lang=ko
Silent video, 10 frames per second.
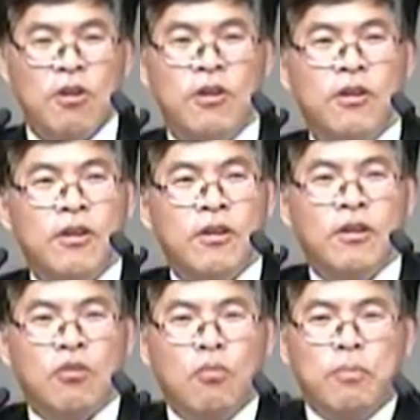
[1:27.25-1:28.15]

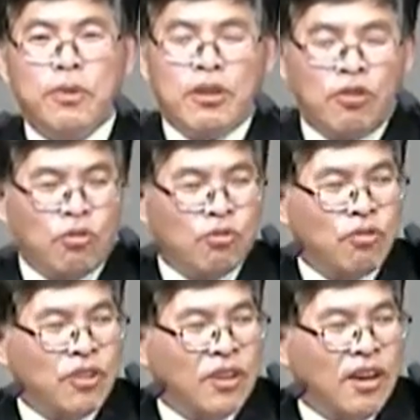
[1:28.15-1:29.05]
어, 꽃보다
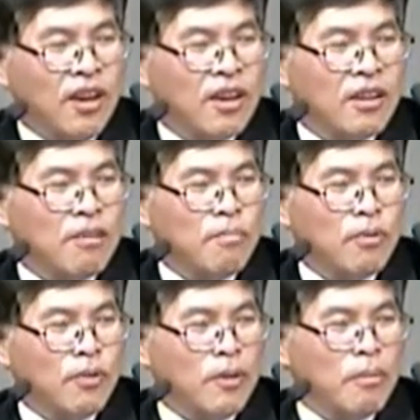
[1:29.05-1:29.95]
청춘인가? 그
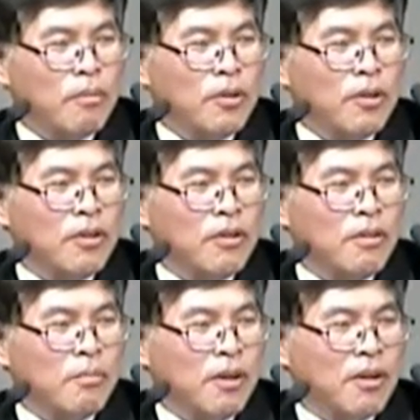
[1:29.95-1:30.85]
프로그램 보면 그
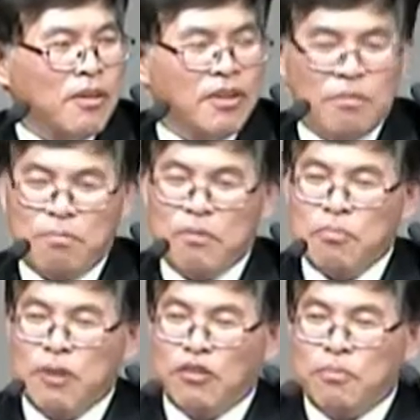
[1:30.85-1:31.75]
막 그냥
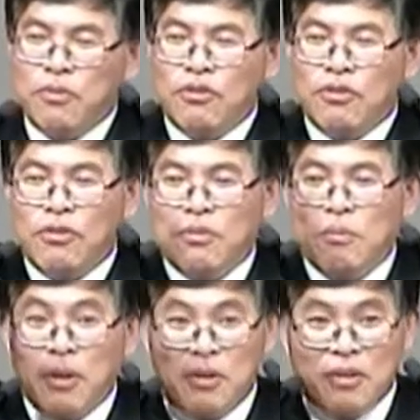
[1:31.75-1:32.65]
마추픽추 있고
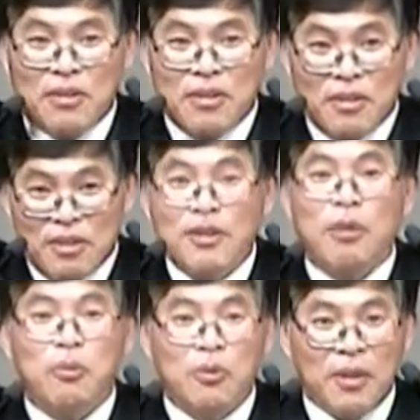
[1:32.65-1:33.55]
막 그 그 그
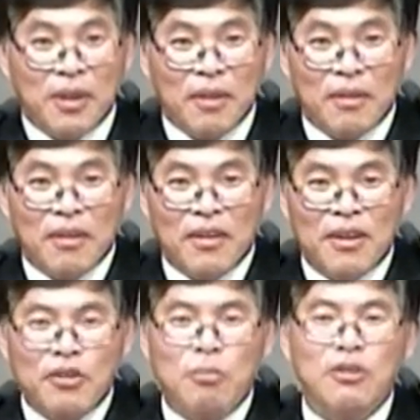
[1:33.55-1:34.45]
옆 동네예요.
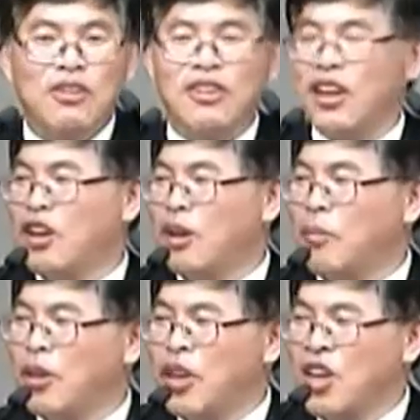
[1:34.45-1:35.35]
좀 더 쉽게
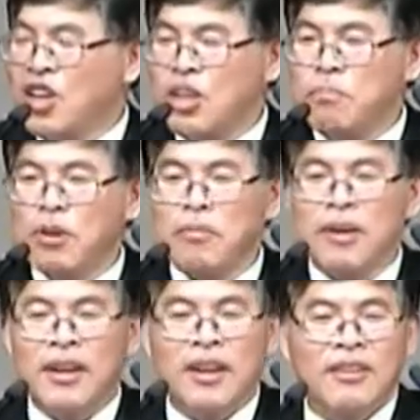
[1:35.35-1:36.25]
얘기하면
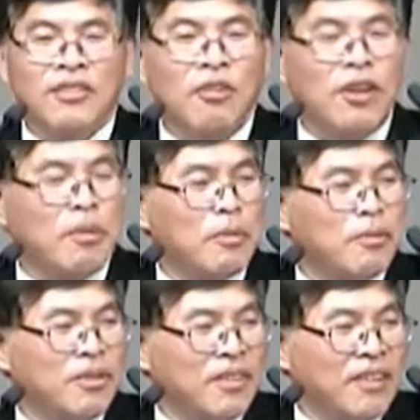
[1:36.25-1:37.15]
김병만의 정글의
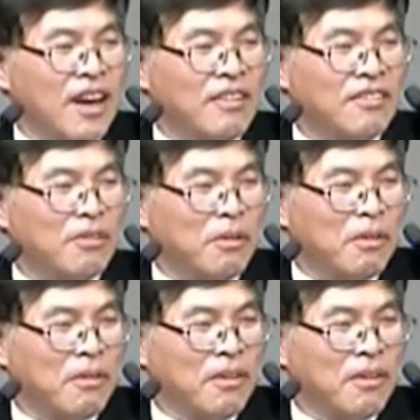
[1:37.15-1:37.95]
법칙 아시죠?